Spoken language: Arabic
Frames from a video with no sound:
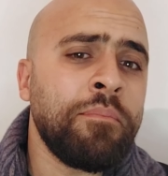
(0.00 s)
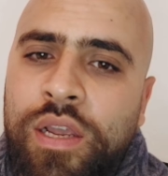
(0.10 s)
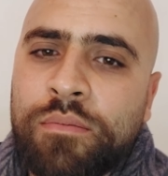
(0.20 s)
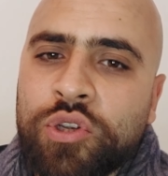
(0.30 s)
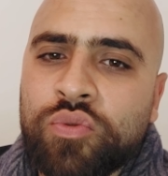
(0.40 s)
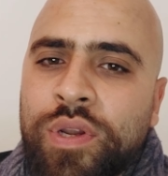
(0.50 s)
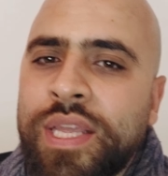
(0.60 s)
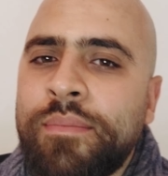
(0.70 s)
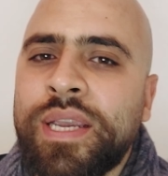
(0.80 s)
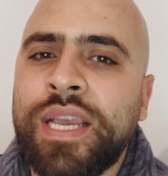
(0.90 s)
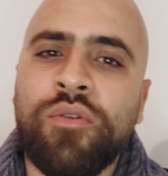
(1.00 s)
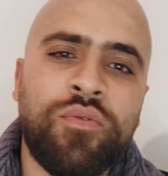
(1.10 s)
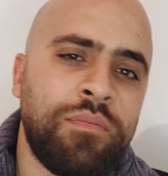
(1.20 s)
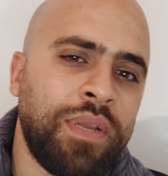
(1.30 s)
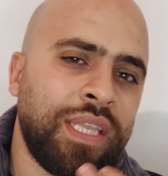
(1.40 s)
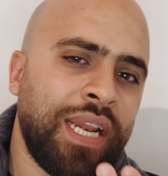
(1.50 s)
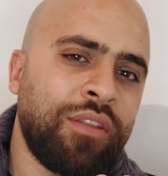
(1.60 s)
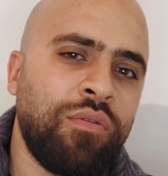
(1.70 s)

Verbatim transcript: المشروع ده متكون من ثلاث